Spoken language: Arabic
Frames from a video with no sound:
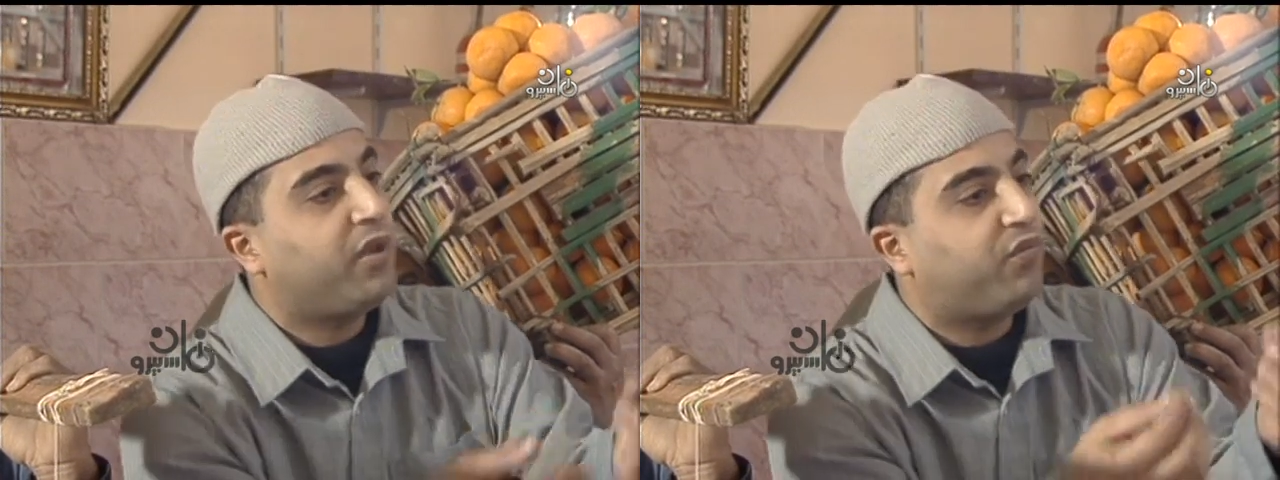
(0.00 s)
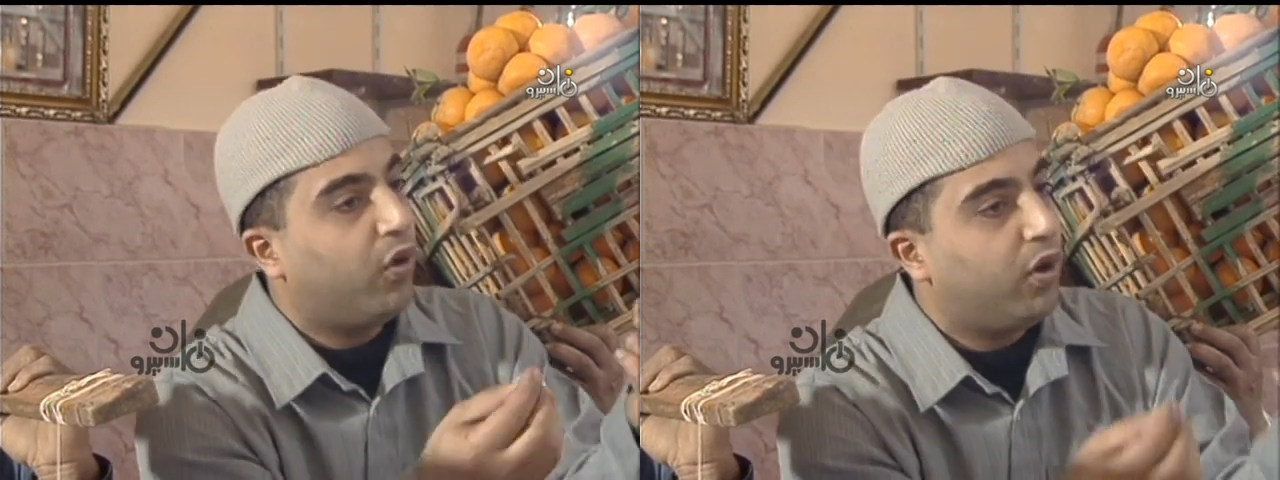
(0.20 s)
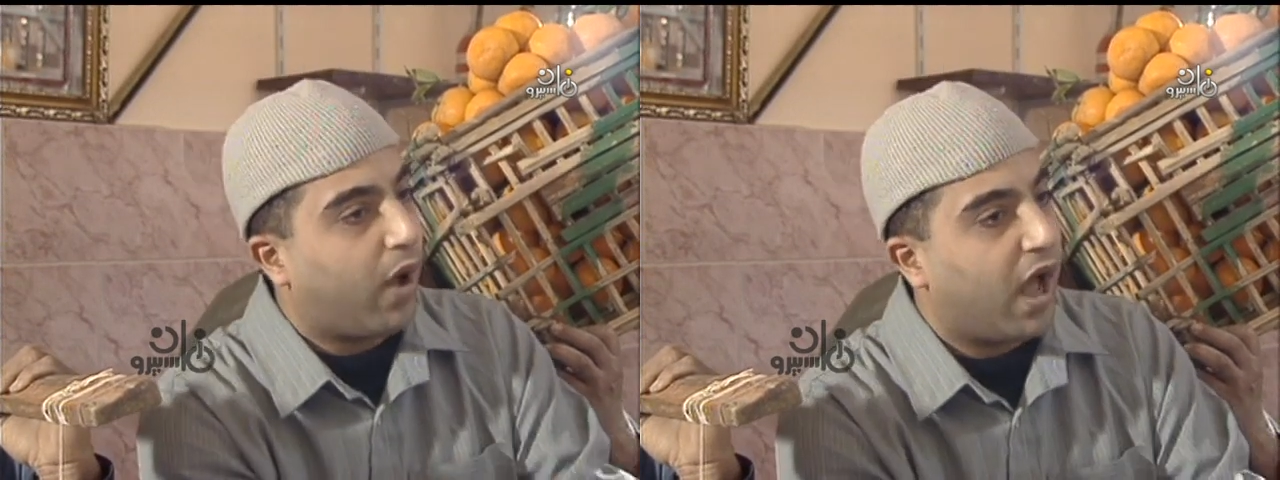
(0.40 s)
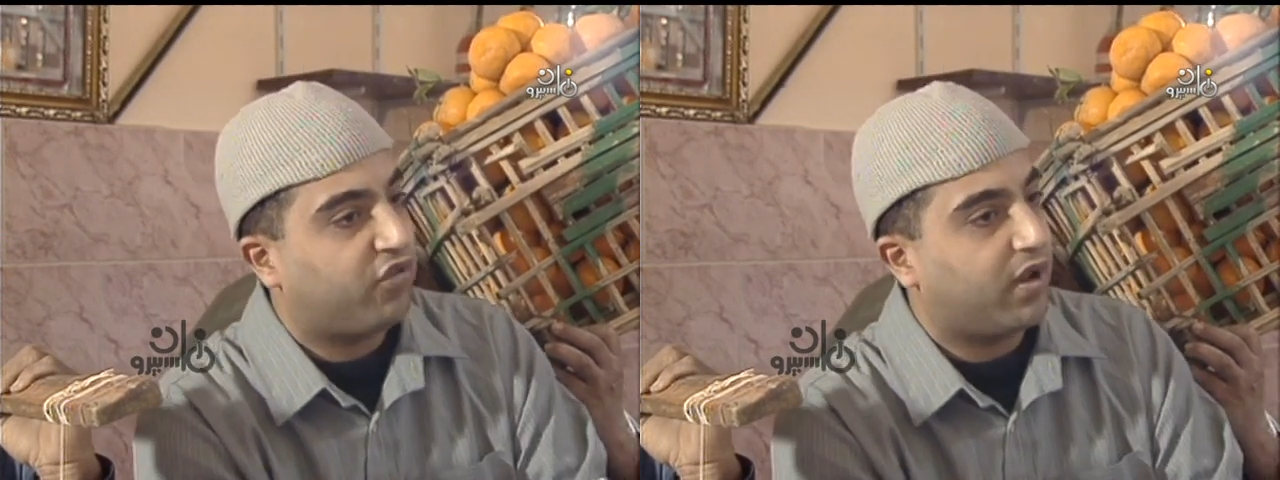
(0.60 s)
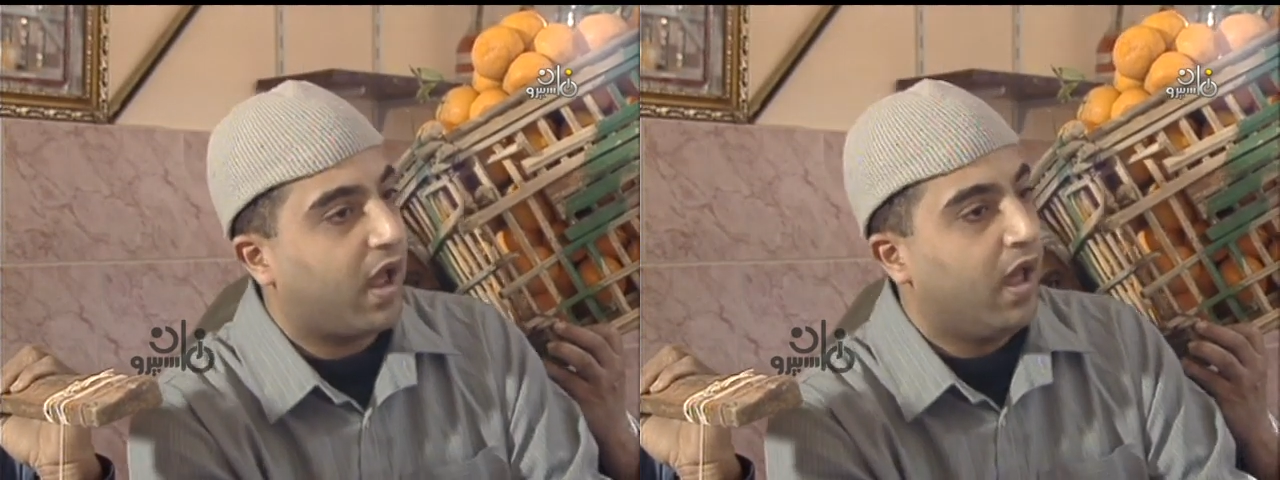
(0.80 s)
100 فل
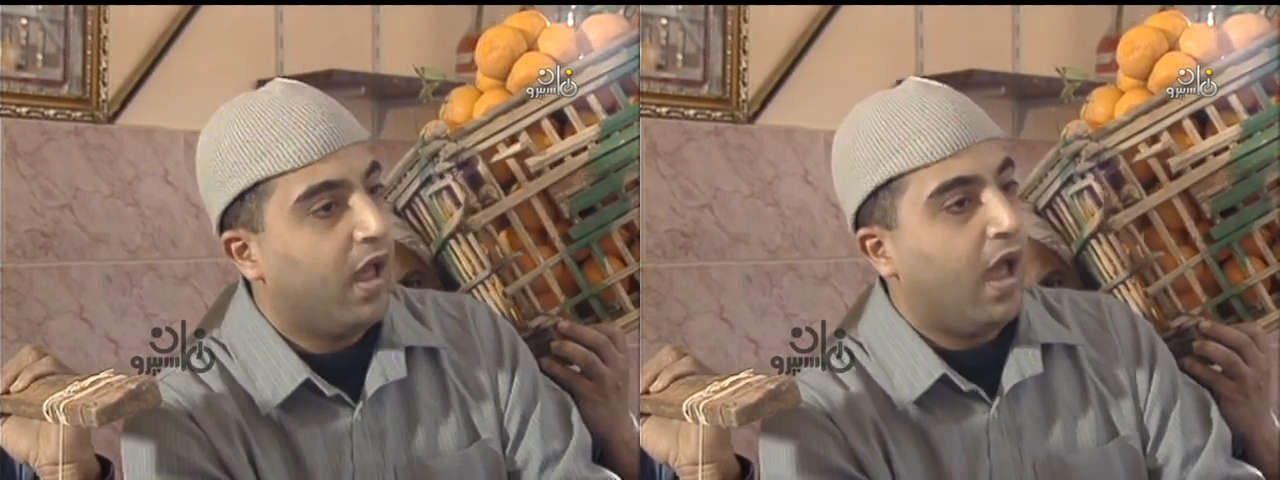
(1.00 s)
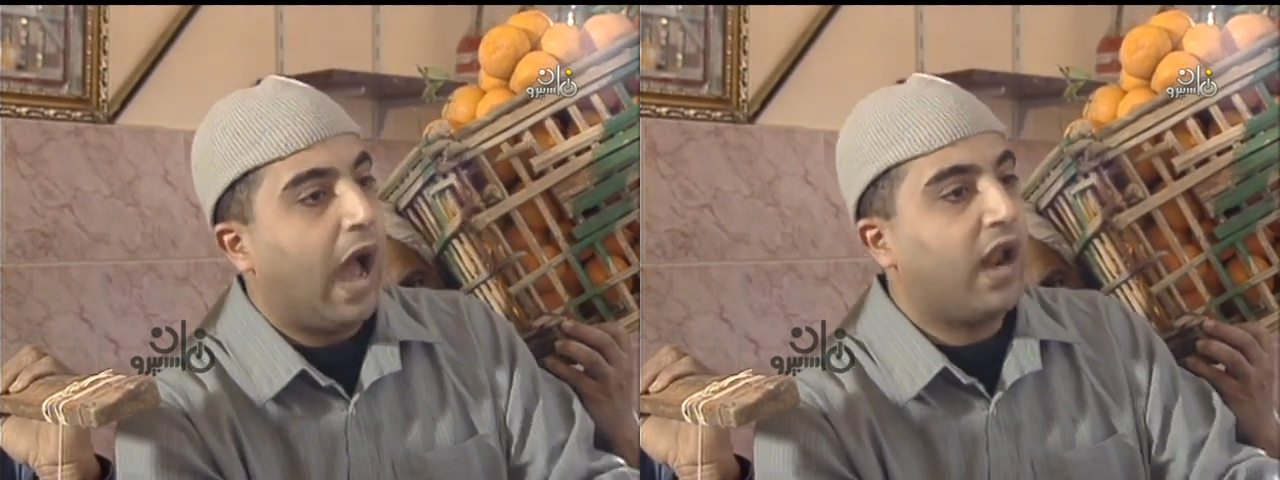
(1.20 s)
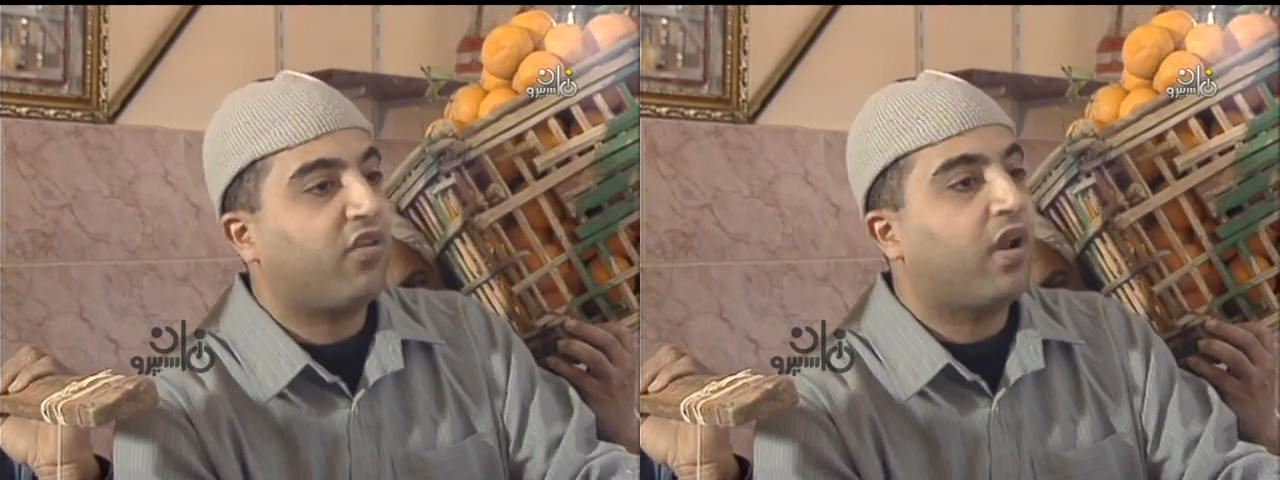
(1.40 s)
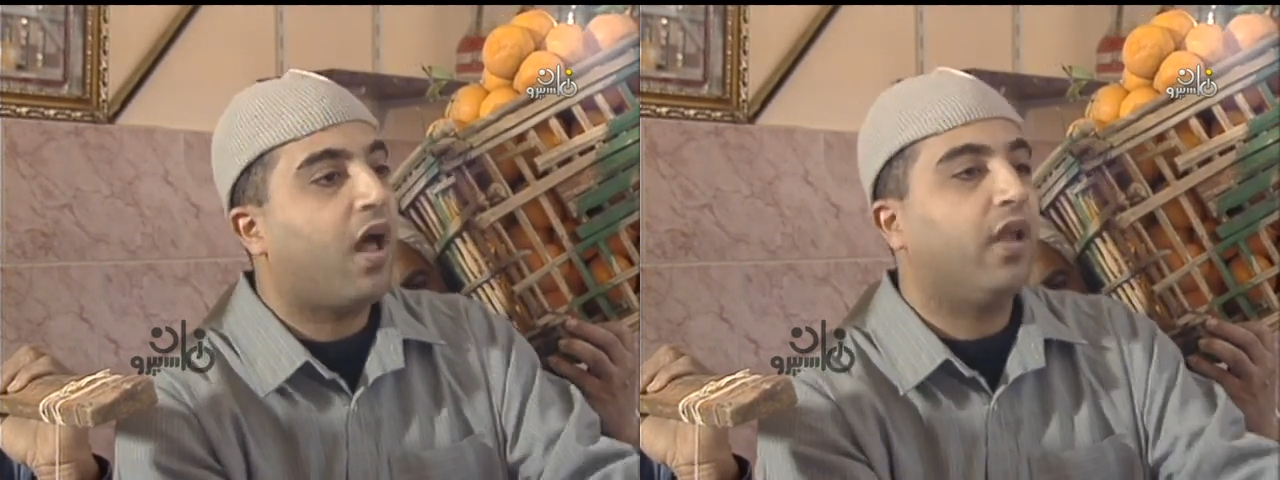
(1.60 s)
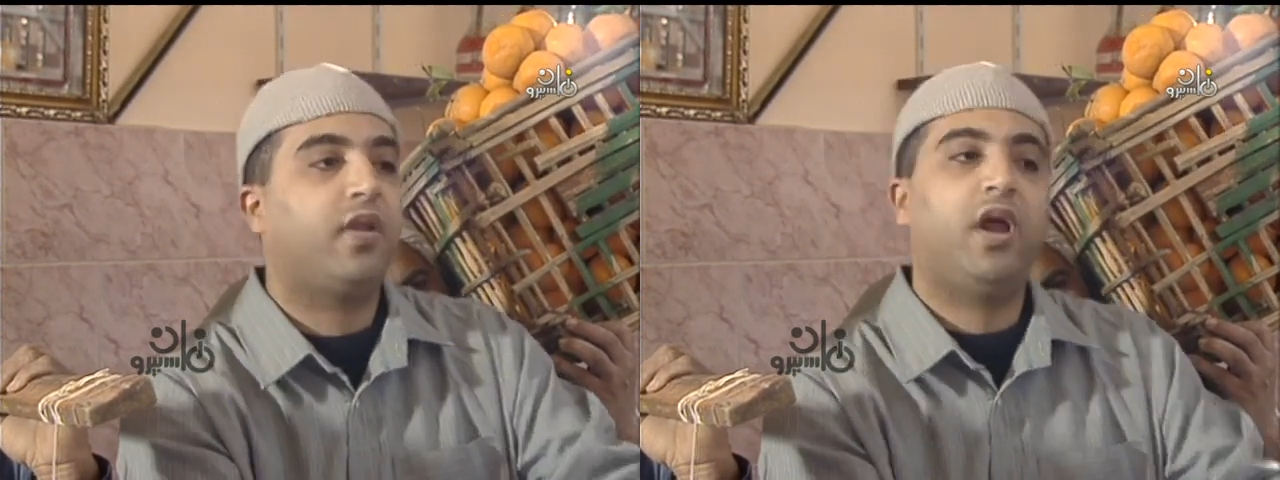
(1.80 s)
و10 علشان
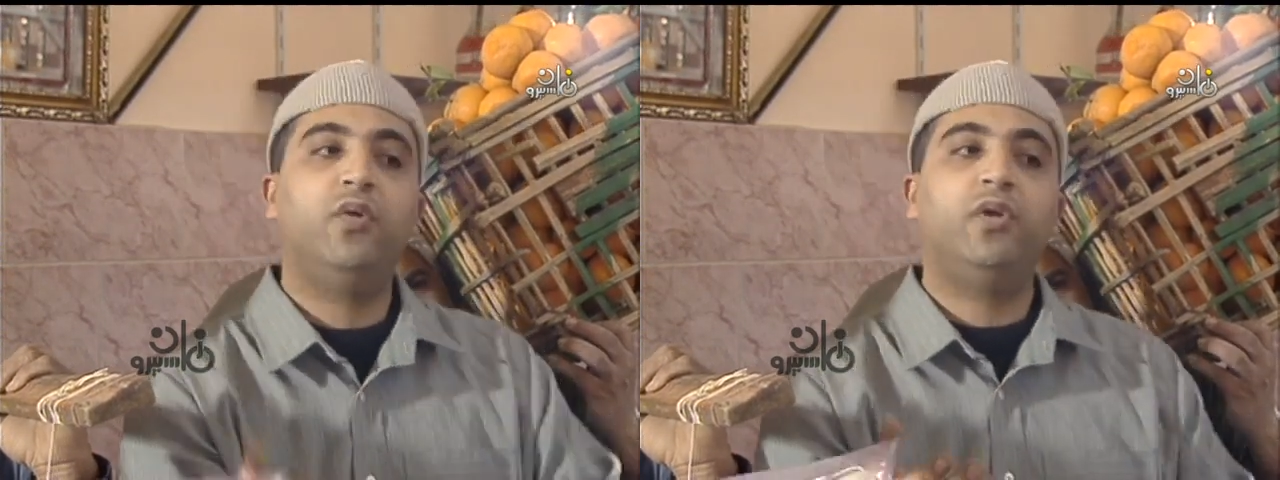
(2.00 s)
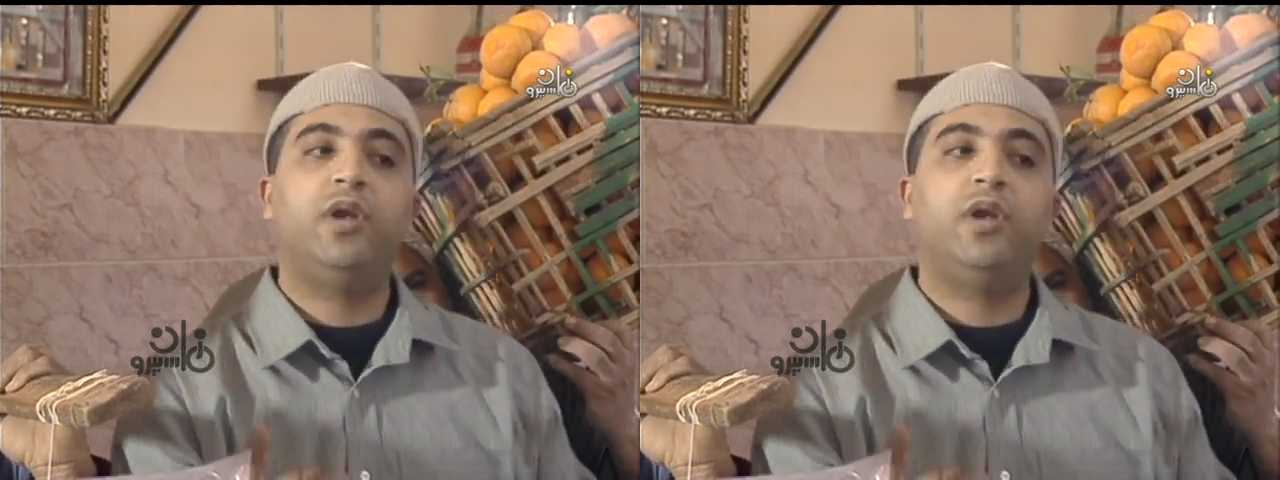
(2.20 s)
خاطر عيون